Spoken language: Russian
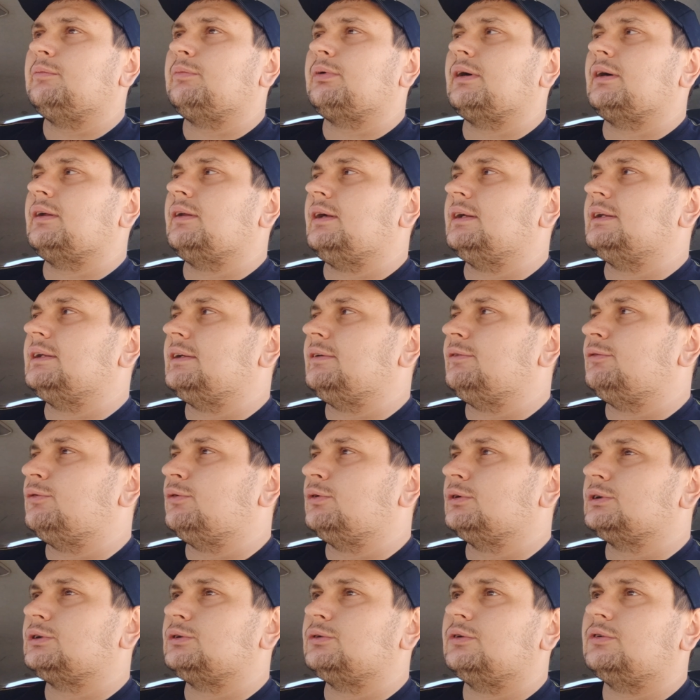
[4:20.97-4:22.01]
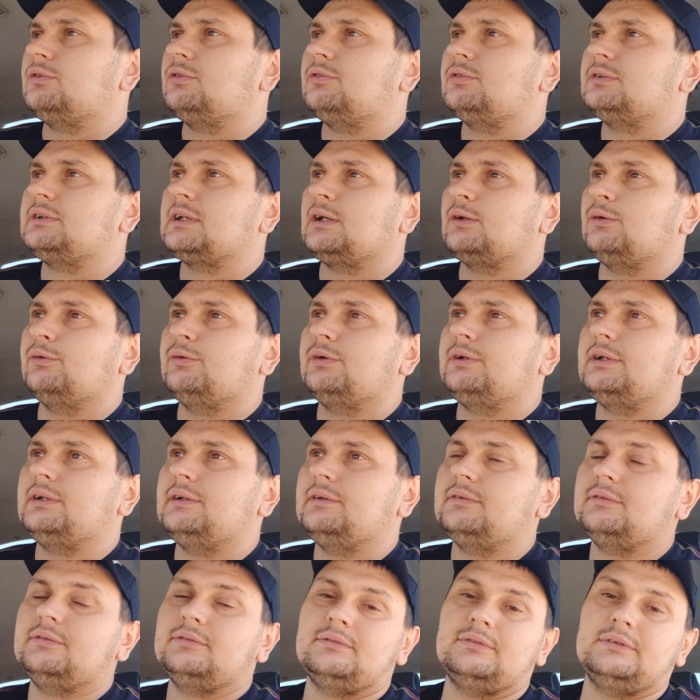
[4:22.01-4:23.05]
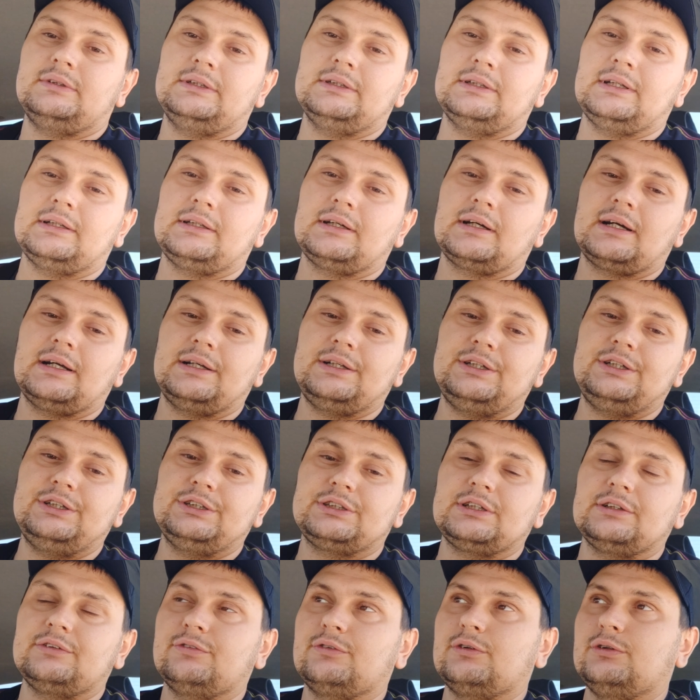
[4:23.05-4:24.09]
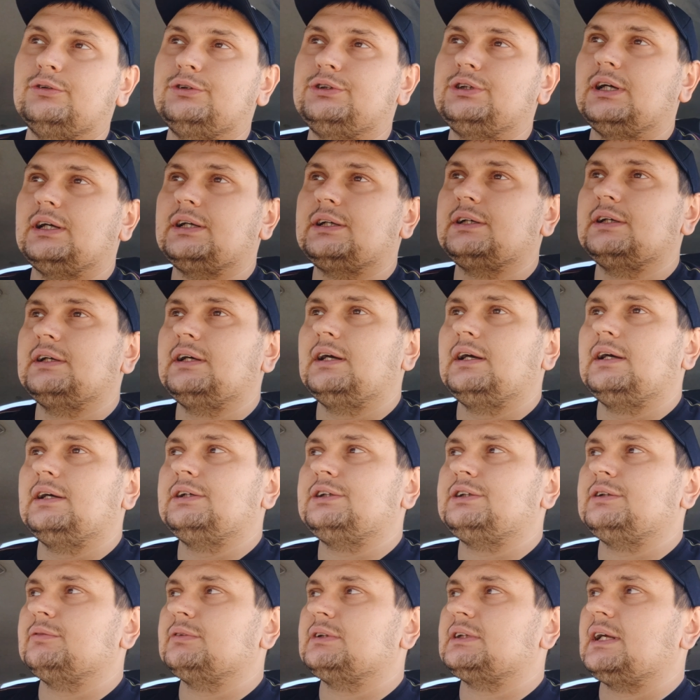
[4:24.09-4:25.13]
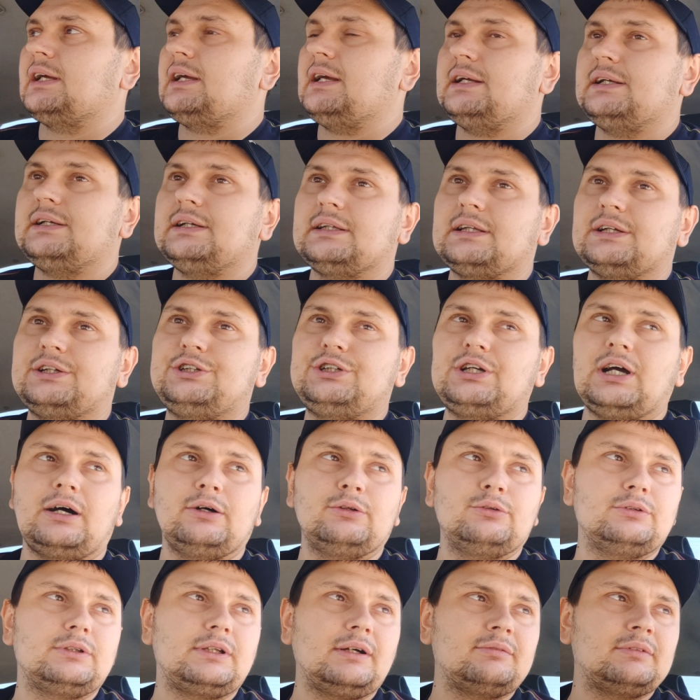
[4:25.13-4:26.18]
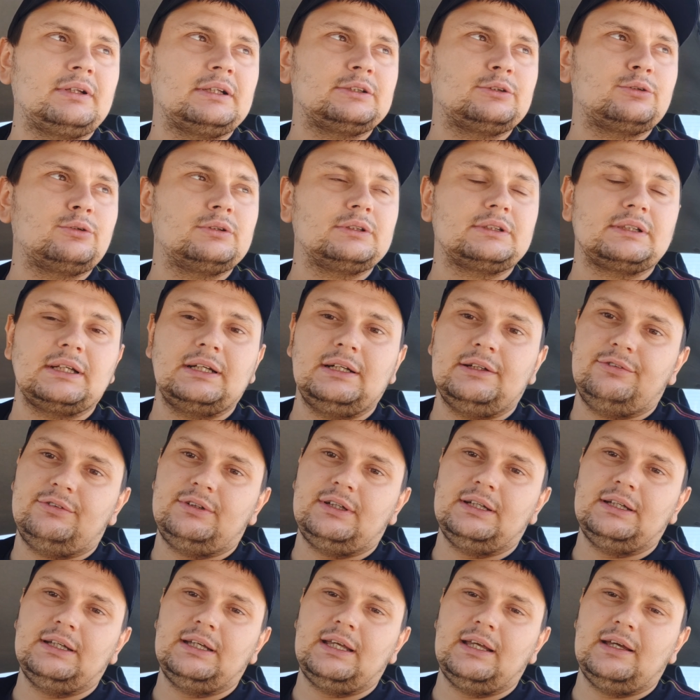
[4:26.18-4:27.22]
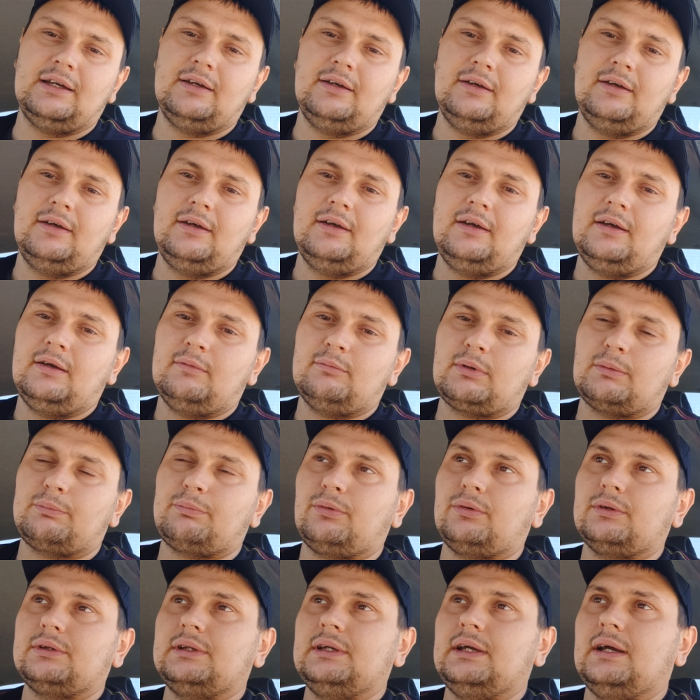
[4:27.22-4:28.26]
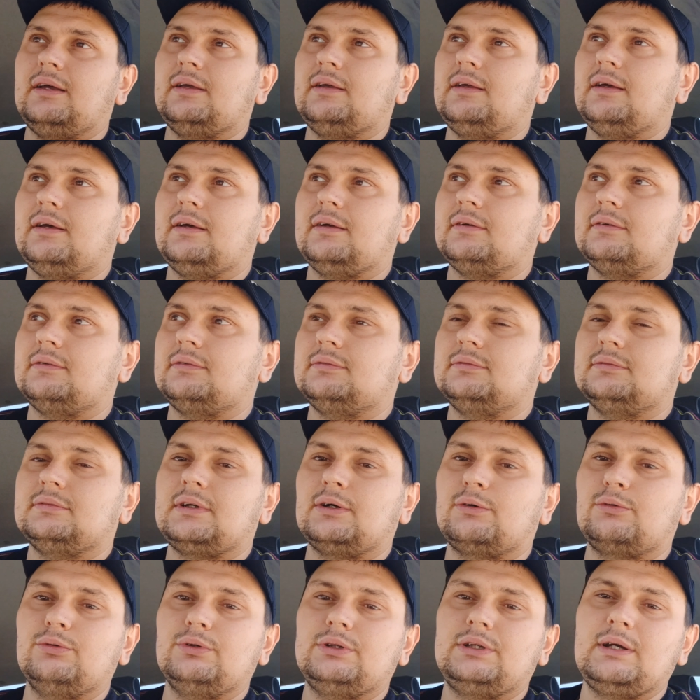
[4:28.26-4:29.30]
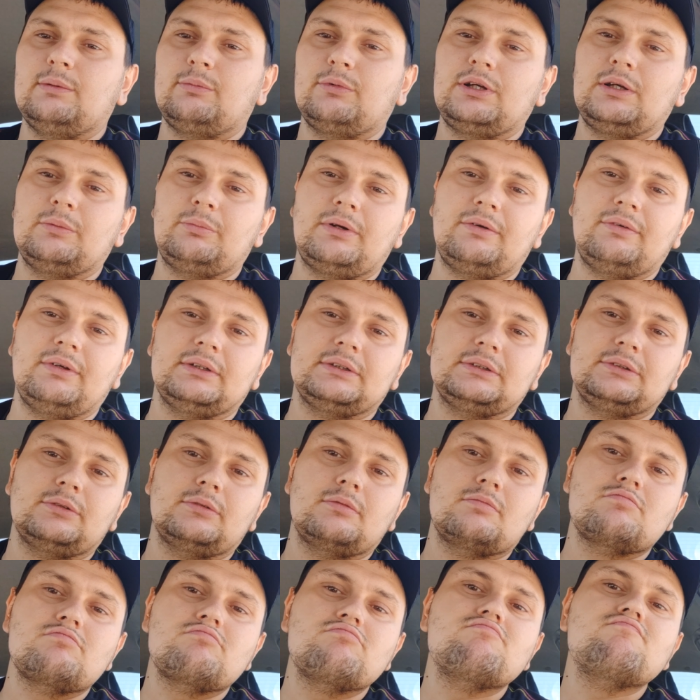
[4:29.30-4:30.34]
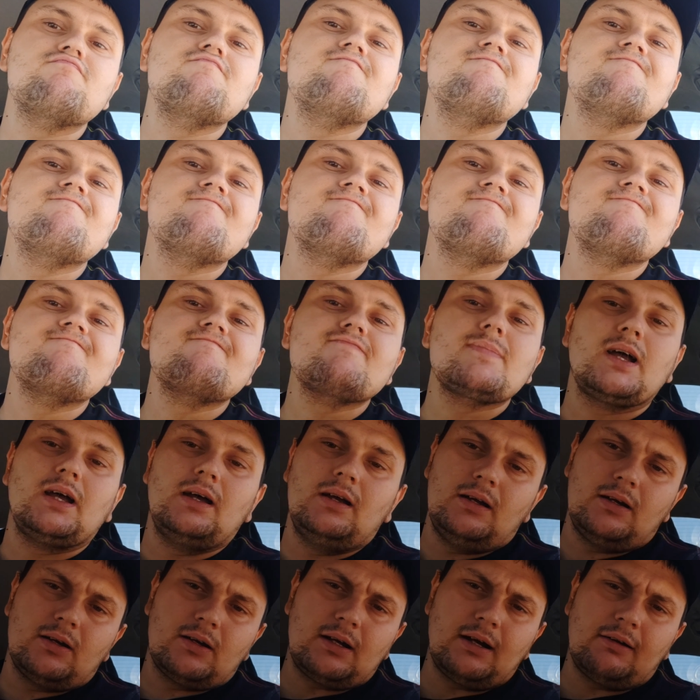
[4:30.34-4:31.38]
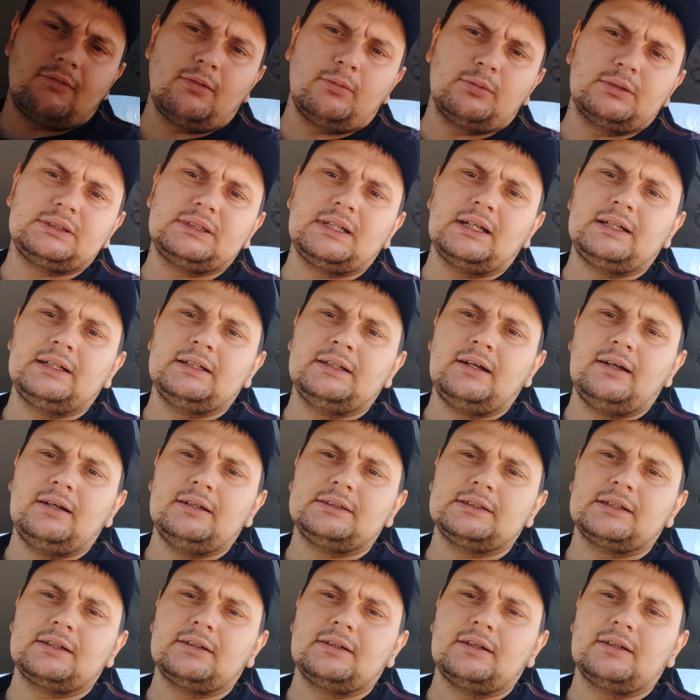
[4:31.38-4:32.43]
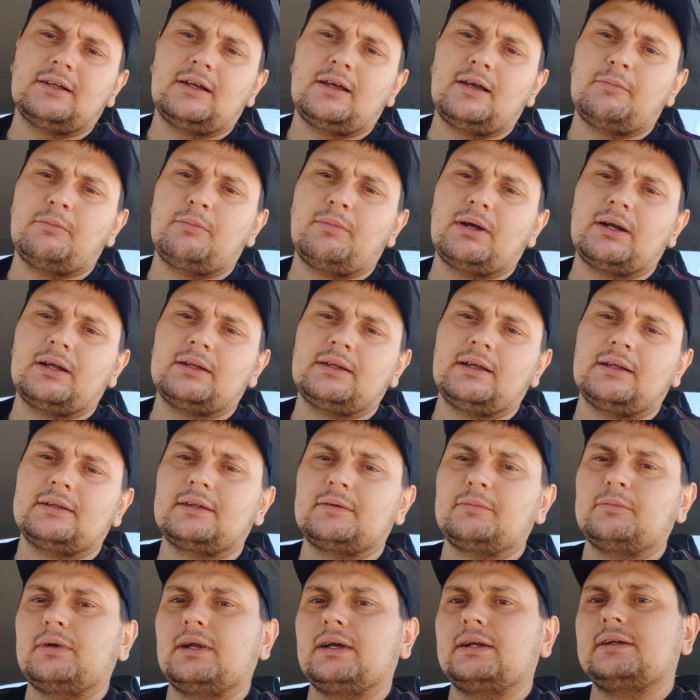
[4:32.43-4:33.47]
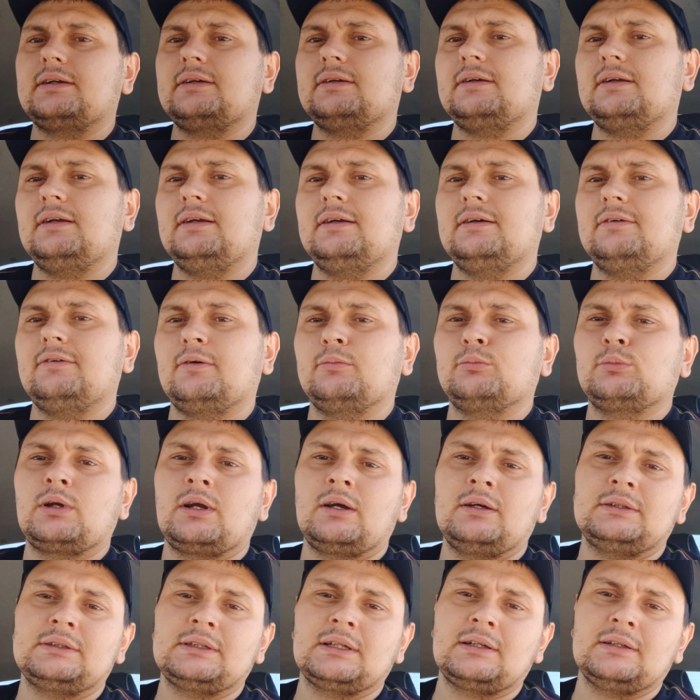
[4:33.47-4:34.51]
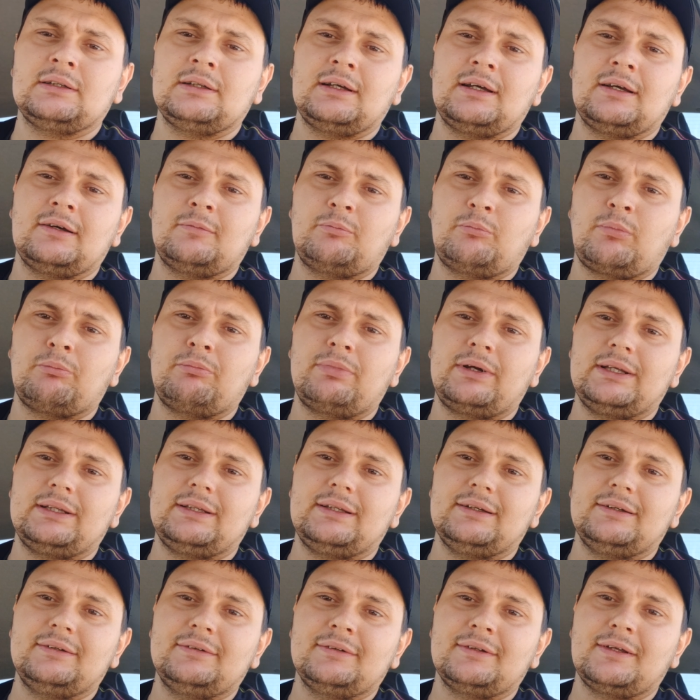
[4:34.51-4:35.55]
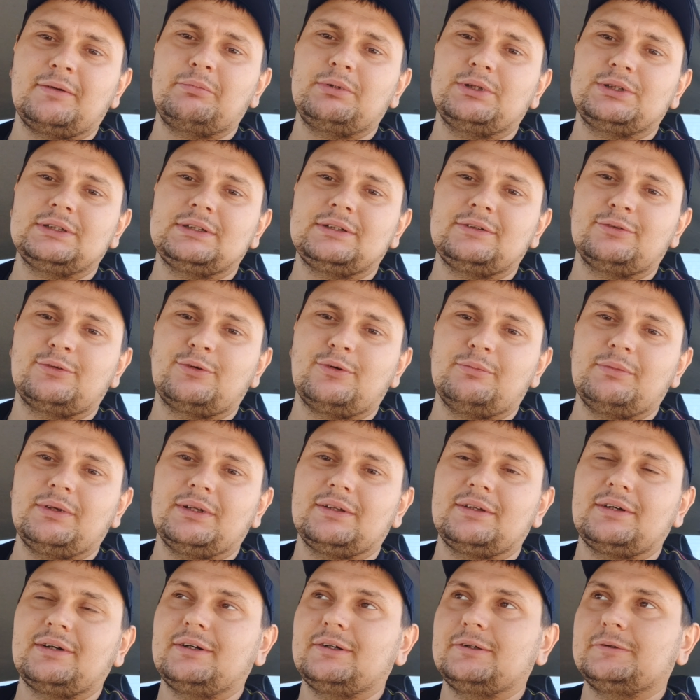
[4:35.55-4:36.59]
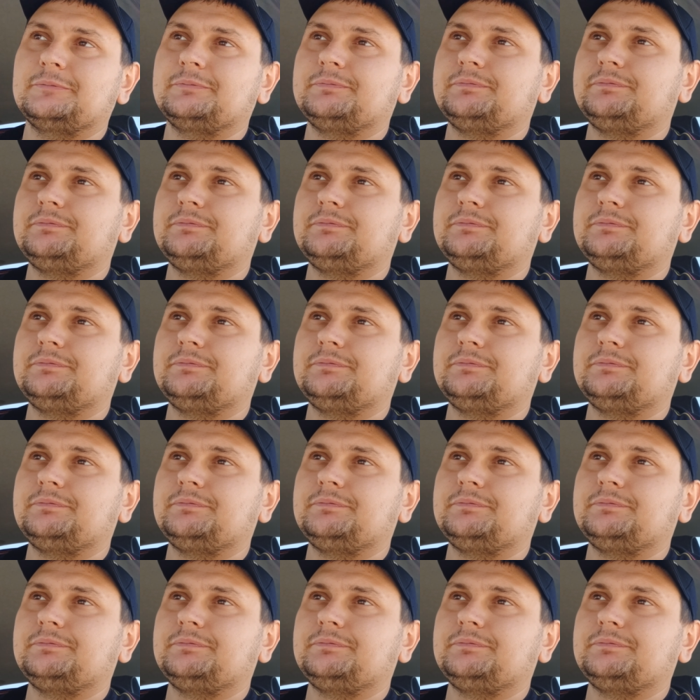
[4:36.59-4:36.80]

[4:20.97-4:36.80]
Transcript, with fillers: Прохладный воздух в салоне. Не надо кондишн включать. Чем стоять где-то чахнуть там на солнце или в теньке по полдня, я такую тему не приветствую. Как вам, кстати, нравится, когда я бородатый, блядь? Или вам нравится, когда я побритый? Напишите в комментах.